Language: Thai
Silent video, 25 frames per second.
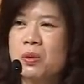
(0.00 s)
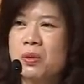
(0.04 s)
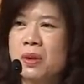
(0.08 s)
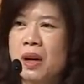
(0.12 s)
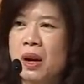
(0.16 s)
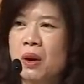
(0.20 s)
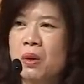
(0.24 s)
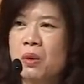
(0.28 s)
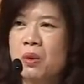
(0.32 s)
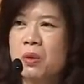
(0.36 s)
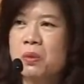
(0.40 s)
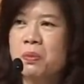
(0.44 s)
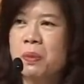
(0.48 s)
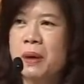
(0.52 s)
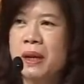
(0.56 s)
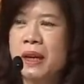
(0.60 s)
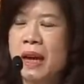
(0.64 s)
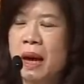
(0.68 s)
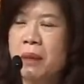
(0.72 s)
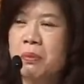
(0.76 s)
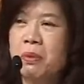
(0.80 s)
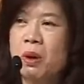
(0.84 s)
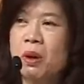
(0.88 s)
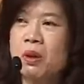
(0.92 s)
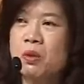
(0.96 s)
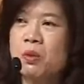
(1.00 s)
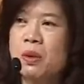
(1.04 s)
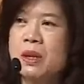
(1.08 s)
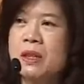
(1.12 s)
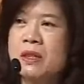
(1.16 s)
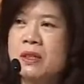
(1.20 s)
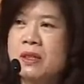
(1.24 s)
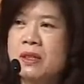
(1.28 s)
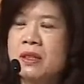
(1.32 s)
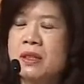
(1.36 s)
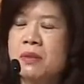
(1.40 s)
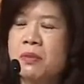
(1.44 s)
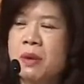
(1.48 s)
เราพยายามคอนวิน
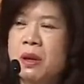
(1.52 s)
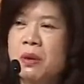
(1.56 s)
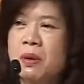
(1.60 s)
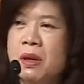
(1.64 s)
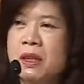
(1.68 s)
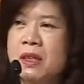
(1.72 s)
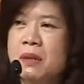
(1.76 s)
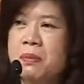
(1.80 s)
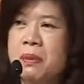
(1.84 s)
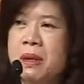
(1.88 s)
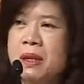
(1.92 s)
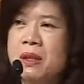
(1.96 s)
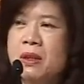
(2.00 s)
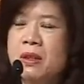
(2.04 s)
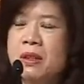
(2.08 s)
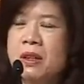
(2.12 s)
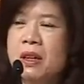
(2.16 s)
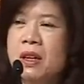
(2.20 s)
ส์ไม่ว่าจะเป็น